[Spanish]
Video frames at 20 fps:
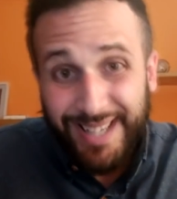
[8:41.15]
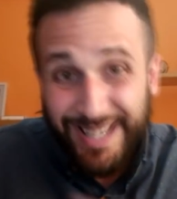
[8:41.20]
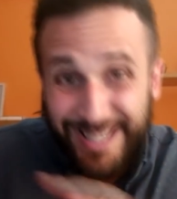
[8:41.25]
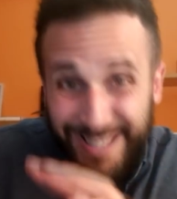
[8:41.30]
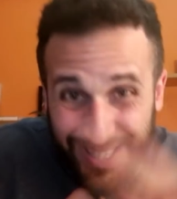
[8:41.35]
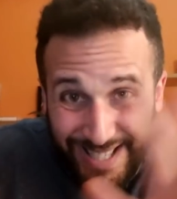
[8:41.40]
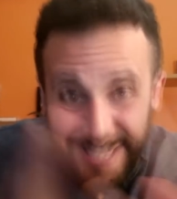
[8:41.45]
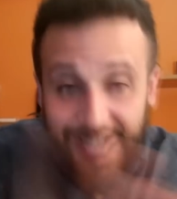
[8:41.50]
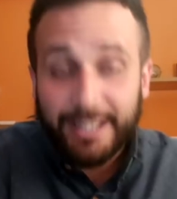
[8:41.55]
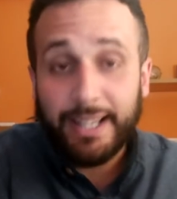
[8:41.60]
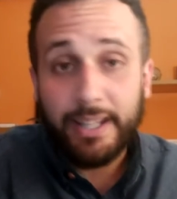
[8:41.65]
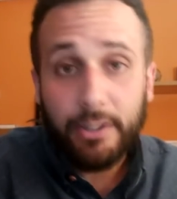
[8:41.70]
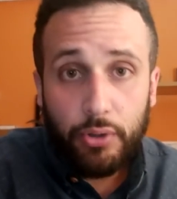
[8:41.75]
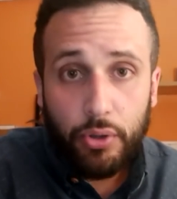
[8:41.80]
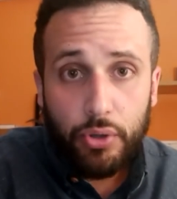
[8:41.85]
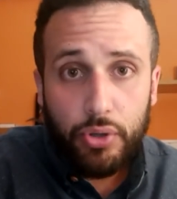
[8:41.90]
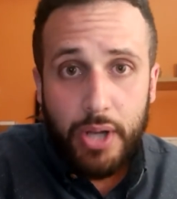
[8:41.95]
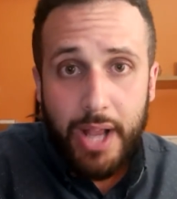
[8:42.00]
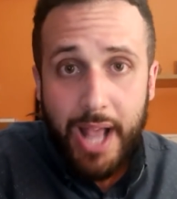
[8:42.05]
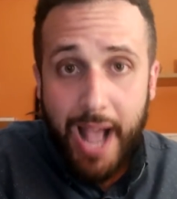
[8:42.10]
que estéis
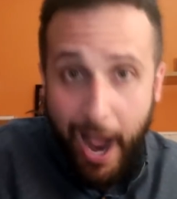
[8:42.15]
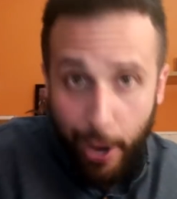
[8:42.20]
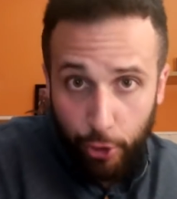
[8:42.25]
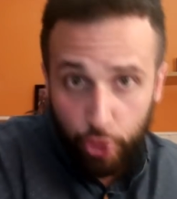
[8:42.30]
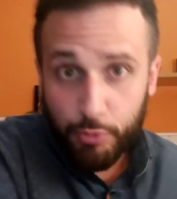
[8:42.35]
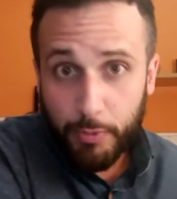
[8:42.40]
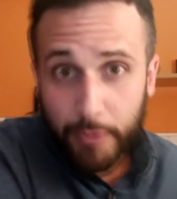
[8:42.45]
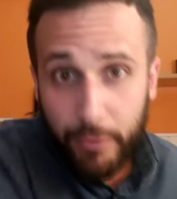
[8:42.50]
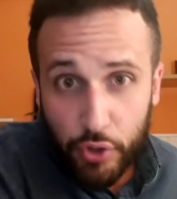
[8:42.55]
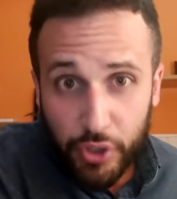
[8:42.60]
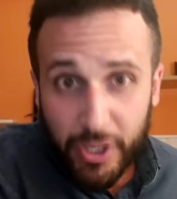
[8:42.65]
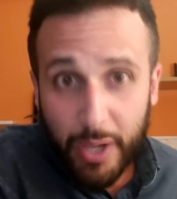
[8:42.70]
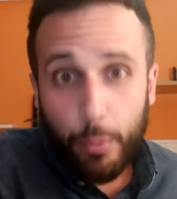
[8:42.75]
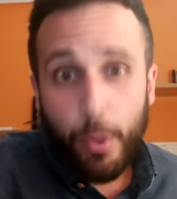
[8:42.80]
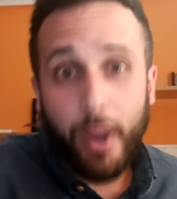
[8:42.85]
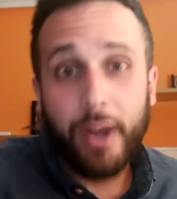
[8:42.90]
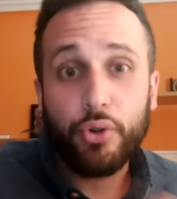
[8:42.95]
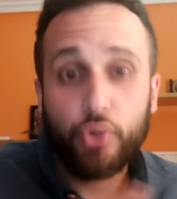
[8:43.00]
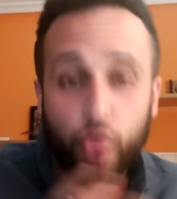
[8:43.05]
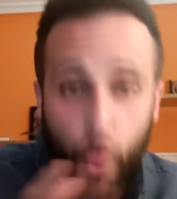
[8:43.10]
atentos a los vídeos que
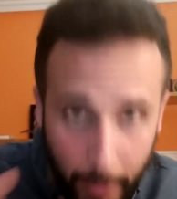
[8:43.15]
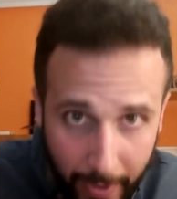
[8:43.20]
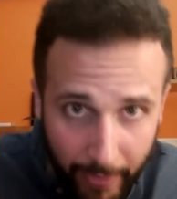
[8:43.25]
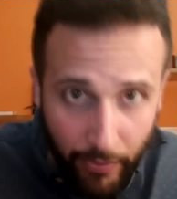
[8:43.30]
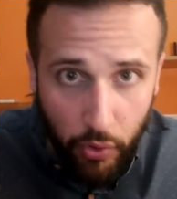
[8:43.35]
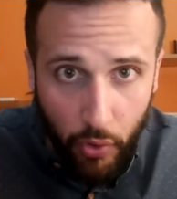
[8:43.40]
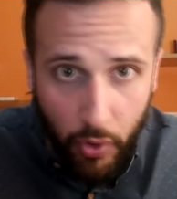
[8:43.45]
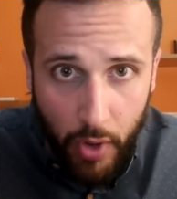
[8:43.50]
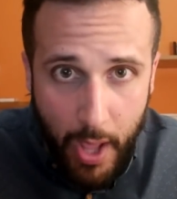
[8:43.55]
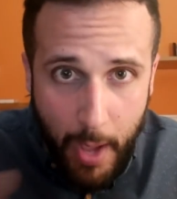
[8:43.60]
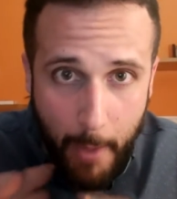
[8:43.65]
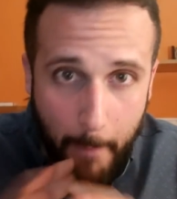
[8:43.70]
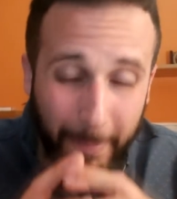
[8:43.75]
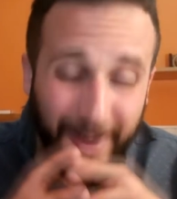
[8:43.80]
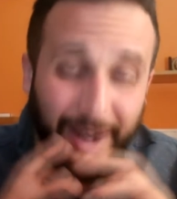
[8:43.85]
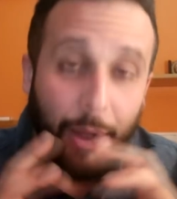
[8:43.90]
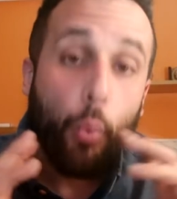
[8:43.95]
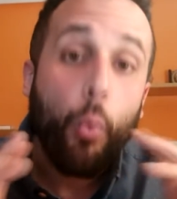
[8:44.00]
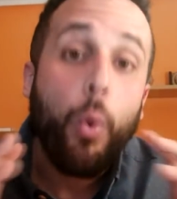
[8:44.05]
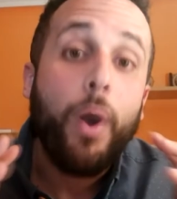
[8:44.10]
voy a ir subiendo
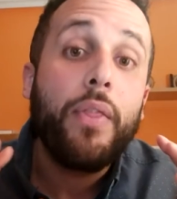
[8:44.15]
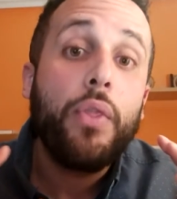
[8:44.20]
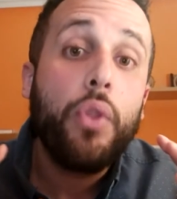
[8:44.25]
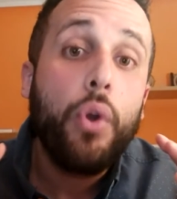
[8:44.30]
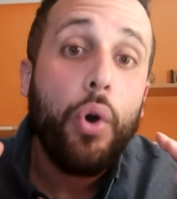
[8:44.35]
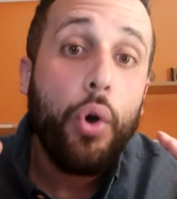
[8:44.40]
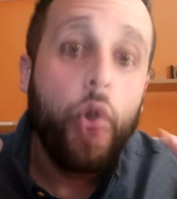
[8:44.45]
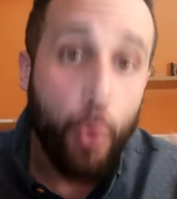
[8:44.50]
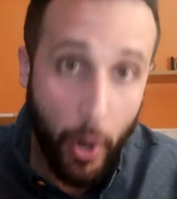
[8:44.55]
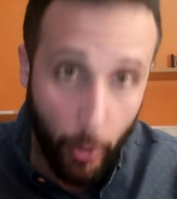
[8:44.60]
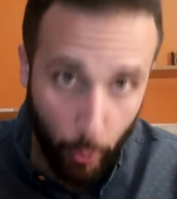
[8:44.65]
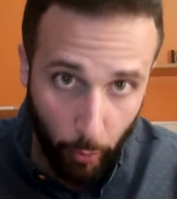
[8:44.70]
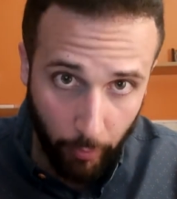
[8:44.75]
para cuando lo